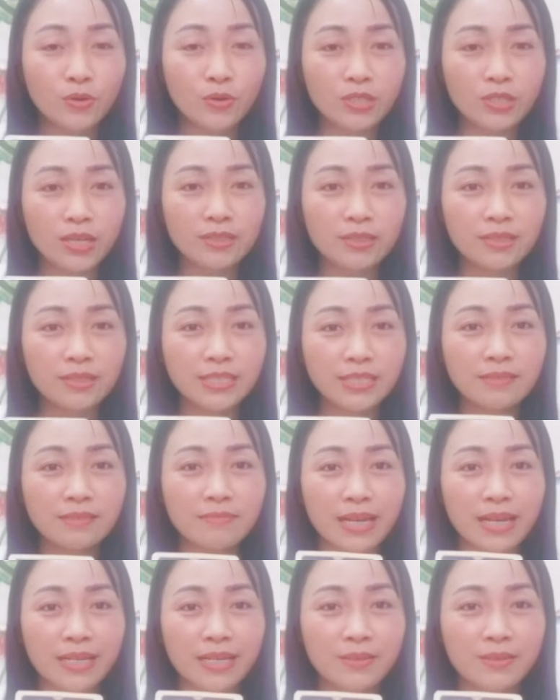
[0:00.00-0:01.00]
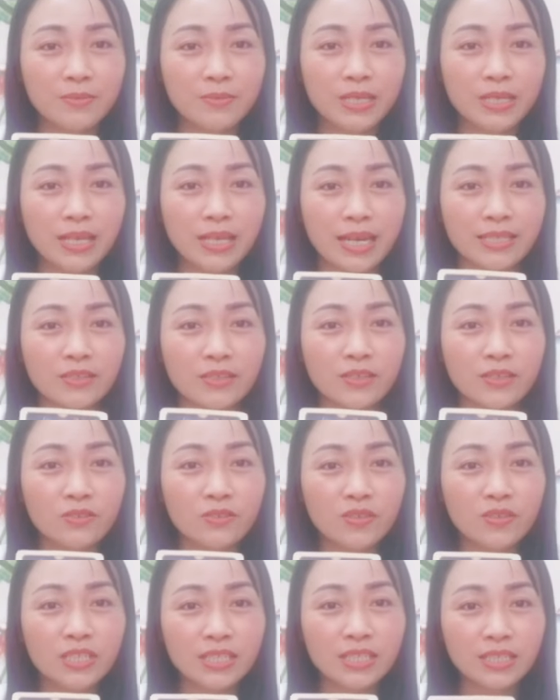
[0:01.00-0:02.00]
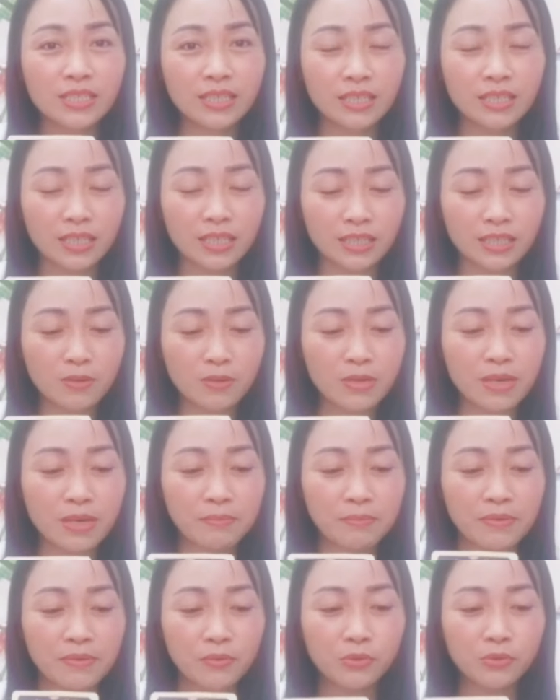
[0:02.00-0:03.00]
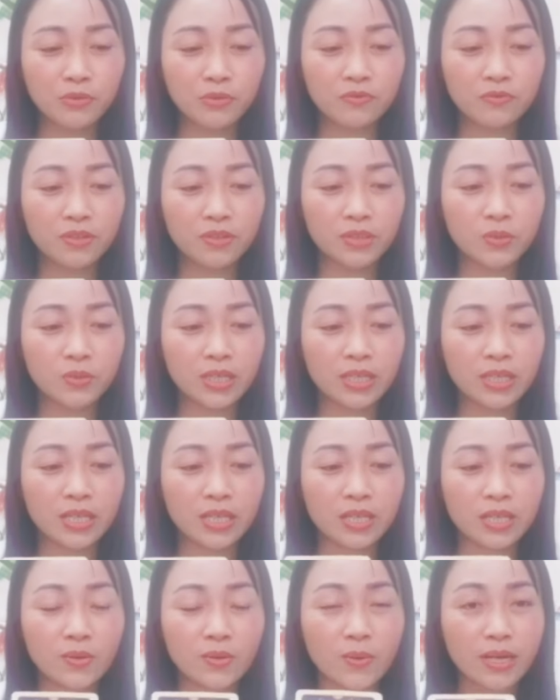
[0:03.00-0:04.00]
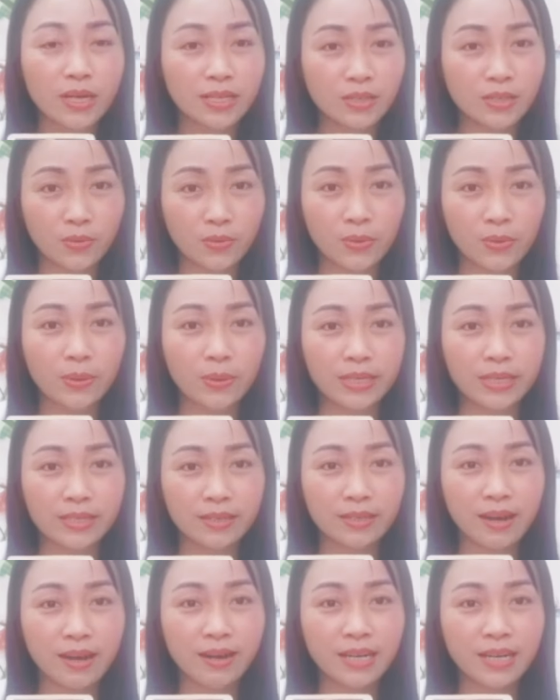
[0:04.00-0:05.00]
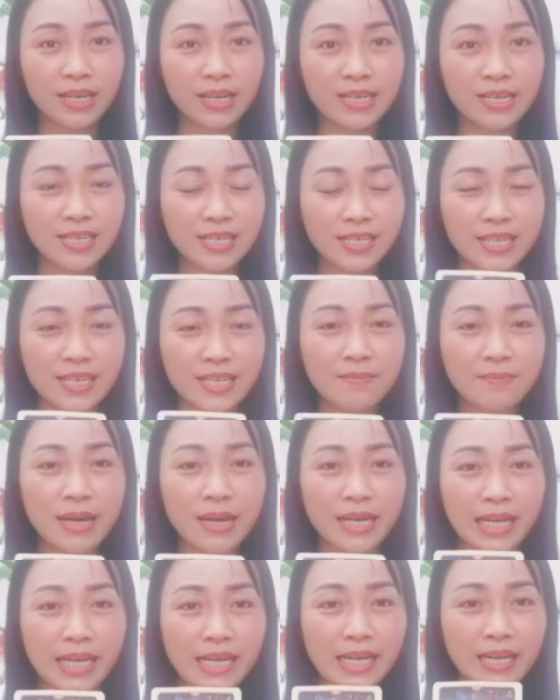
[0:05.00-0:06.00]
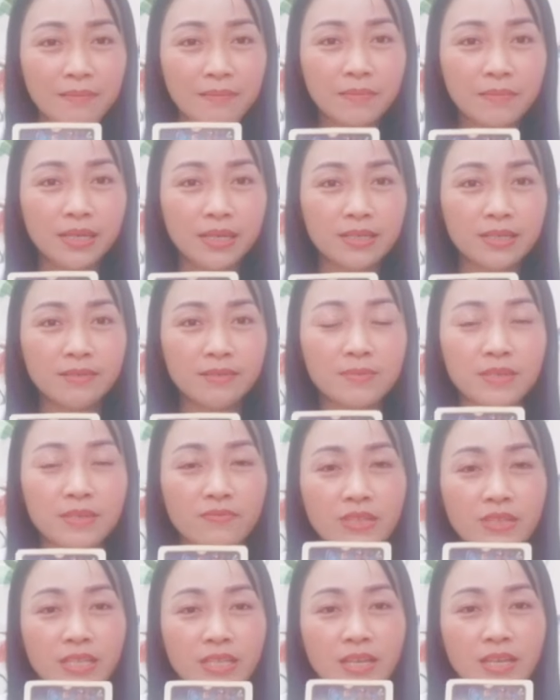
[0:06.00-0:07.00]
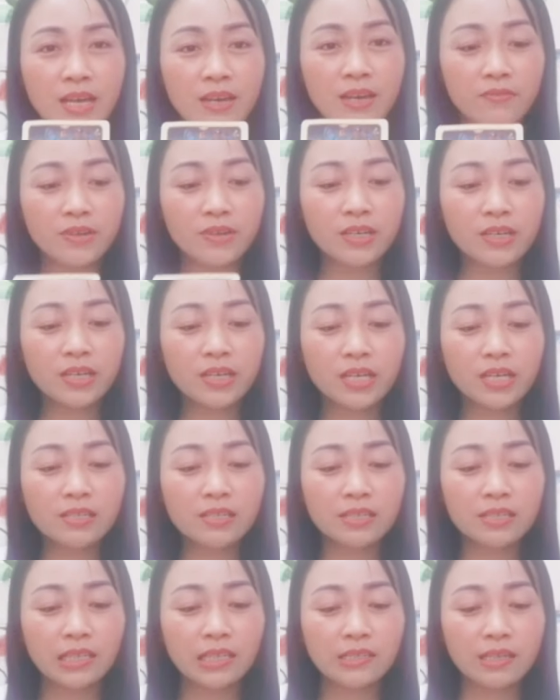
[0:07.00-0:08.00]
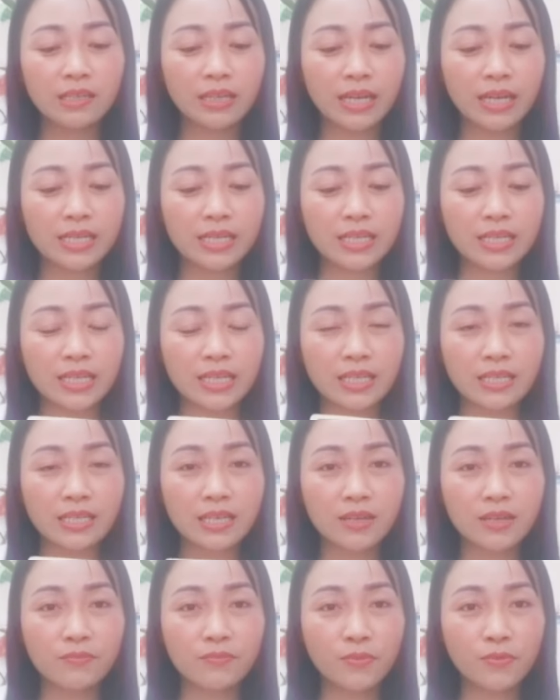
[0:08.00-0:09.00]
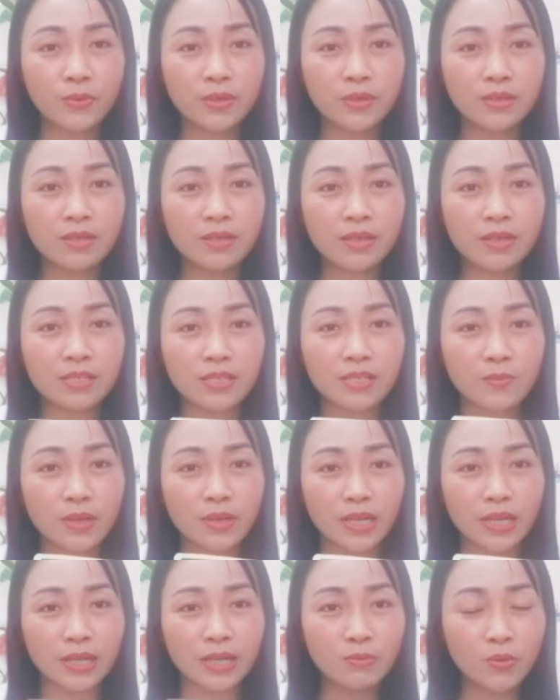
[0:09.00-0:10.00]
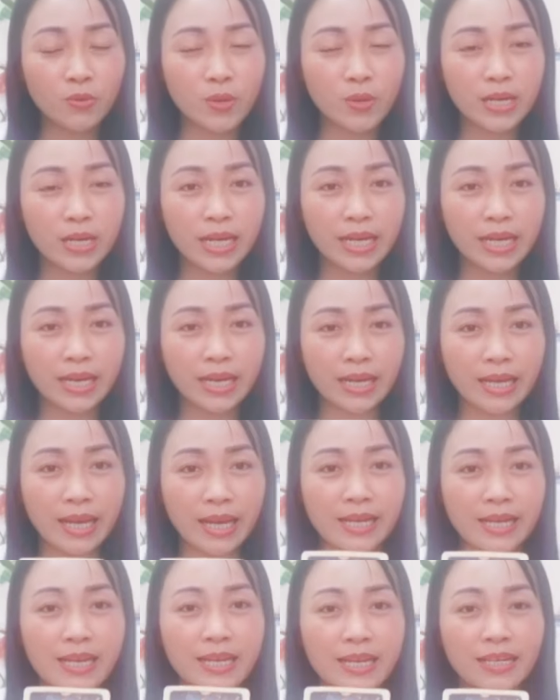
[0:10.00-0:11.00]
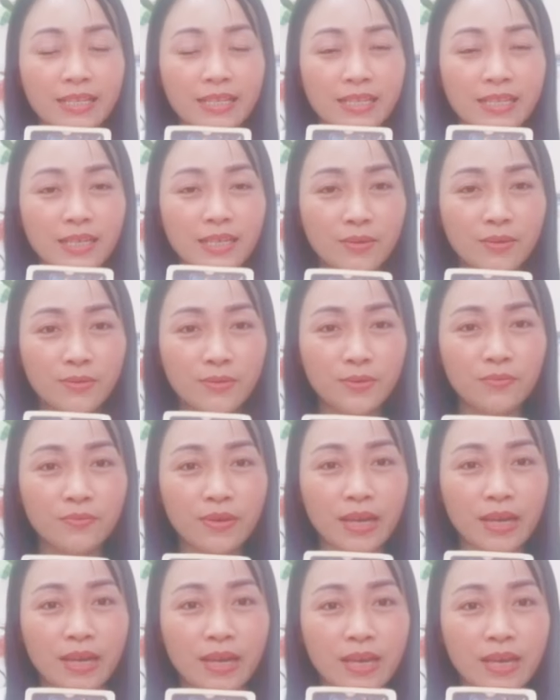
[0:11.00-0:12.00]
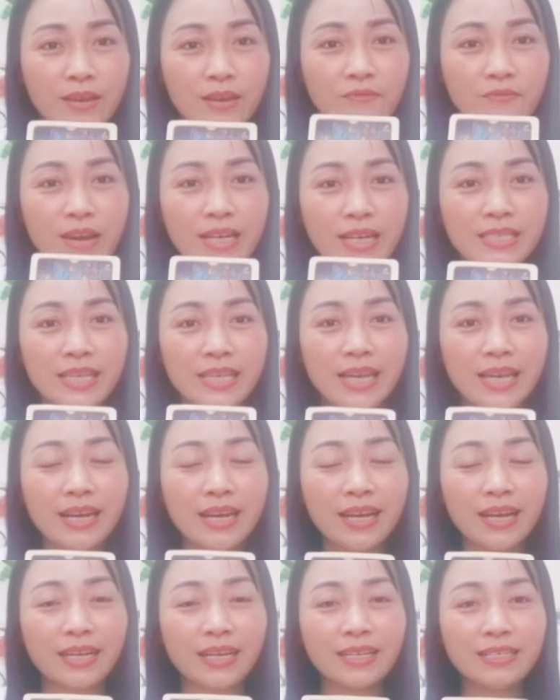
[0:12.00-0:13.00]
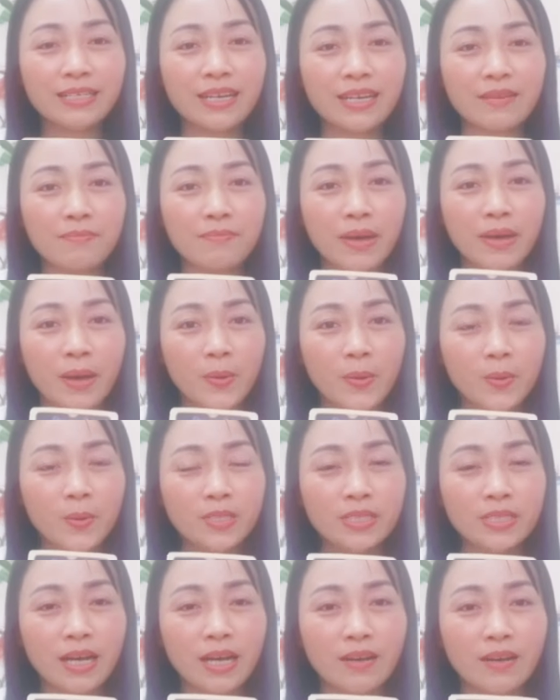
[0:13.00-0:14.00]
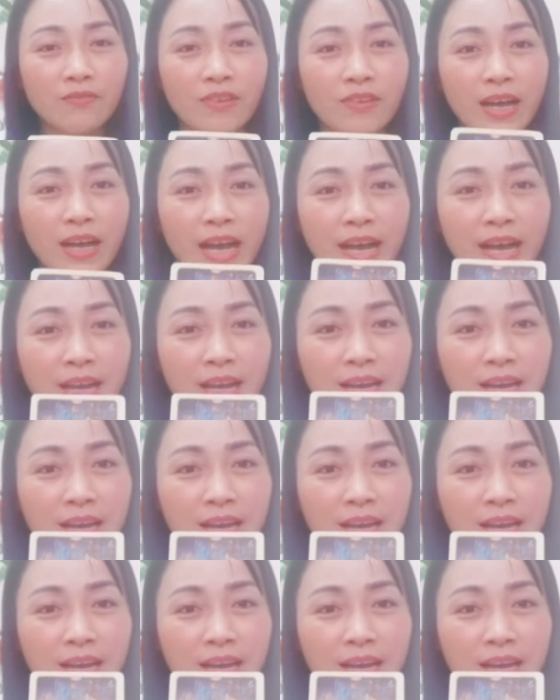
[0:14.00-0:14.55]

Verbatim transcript: nhân nhưng bạn lưu ý là đối với những thông điệp mà vũ trụ vừa truyền đến qua kênh của hội an hỷ đó thì các bạn hãy nắm lấy bởi vì với cái trường năng lượng này thì cái người phụ nữ ở trong cái mối quan hệ này hãy là cái người lùi về và sẽ là cái người mà hỗ trợ và